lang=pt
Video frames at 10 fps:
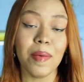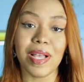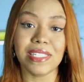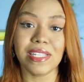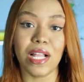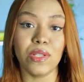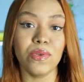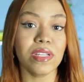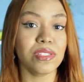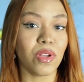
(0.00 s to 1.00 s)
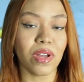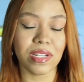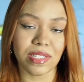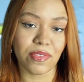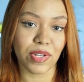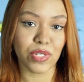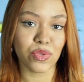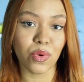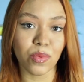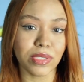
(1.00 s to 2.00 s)
passar longas horas na
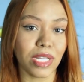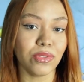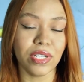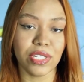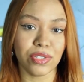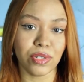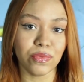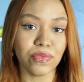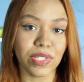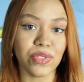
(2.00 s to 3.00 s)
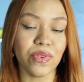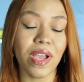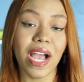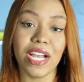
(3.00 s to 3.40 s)
frente do computador editando um vídeo,